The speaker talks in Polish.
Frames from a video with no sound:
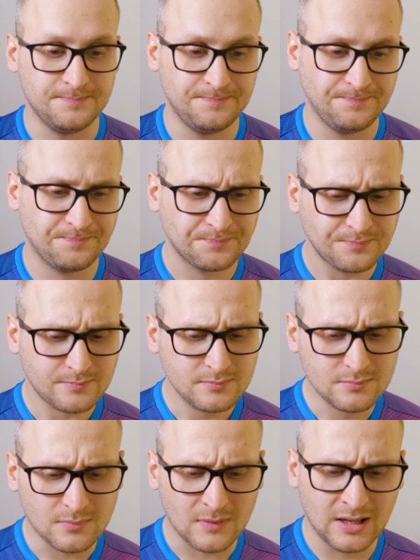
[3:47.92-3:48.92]
Mm.
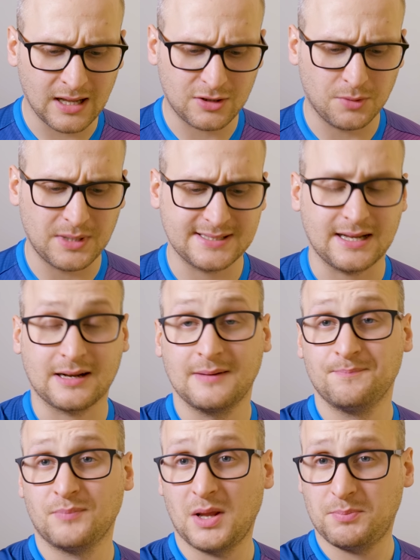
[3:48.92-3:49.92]
Natomiast
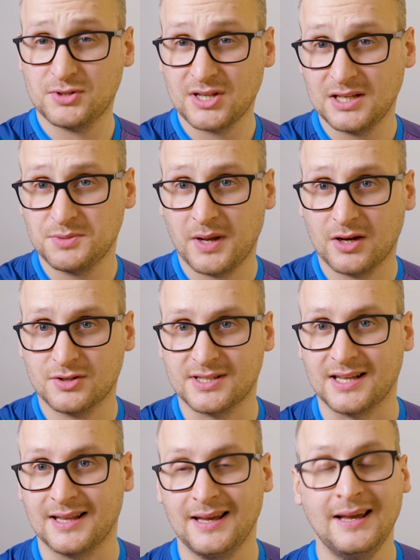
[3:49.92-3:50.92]
tak, nie poznaliśmy jego
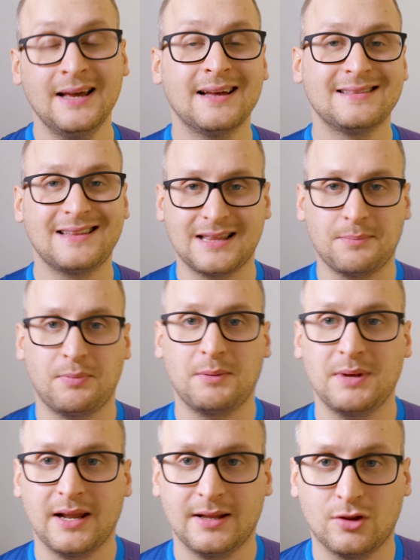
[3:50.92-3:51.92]
ceny. Data
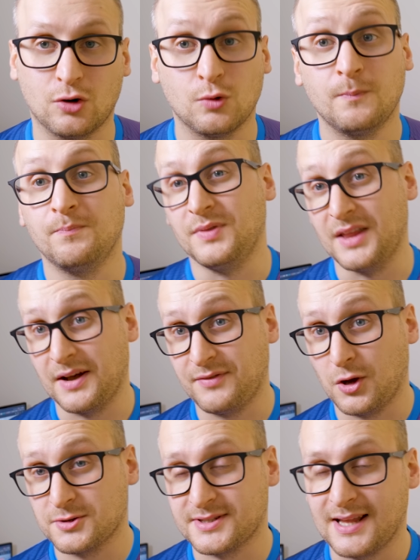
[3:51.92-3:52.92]
premiery to na
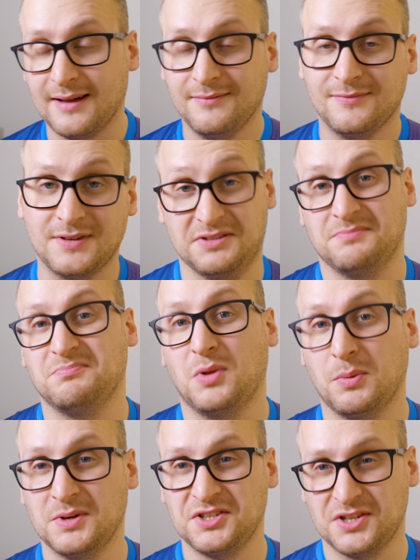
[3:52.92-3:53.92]
wiosnę, więc
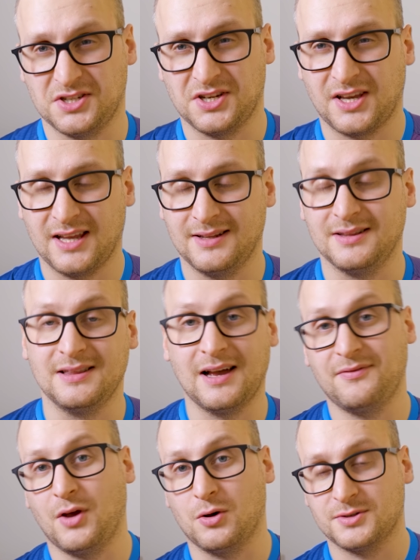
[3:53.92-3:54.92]
domyślcie się kiedy
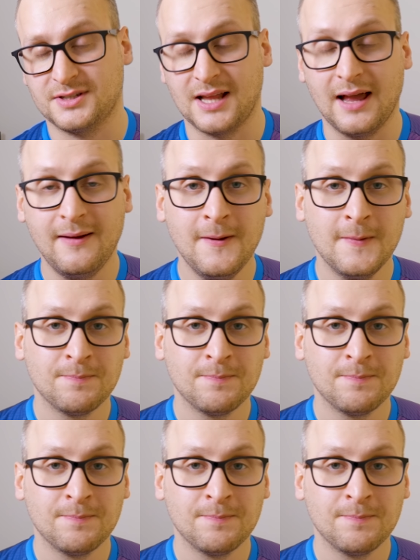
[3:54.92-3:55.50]
na wiosnę.